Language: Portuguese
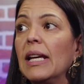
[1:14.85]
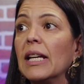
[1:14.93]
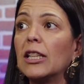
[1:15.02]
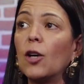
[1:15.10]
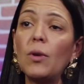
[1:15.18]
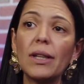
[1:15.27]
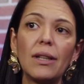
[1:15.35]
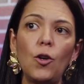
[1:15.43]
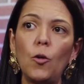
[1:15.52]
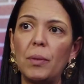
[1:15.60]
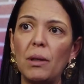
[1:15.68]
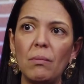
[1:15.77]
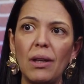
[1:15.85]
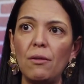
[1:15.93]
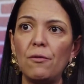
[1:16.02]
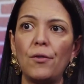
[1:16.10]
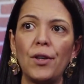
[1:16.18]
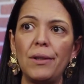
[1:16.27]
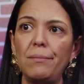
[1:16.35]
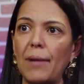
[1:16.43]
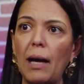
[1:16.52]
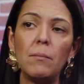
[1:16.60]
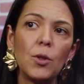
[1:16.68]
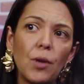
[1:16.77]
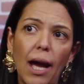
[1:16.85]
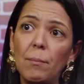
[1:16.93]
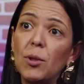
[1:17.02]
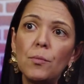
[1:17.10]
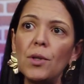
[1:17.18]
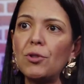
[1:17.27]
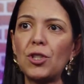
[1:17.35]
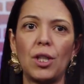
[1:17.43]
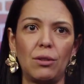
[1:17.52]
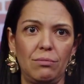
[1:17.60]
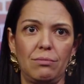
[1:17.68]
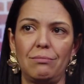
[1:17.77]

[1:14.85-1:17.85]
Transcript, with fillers: Então aquilo para mim foi abriu, abriu meu chão,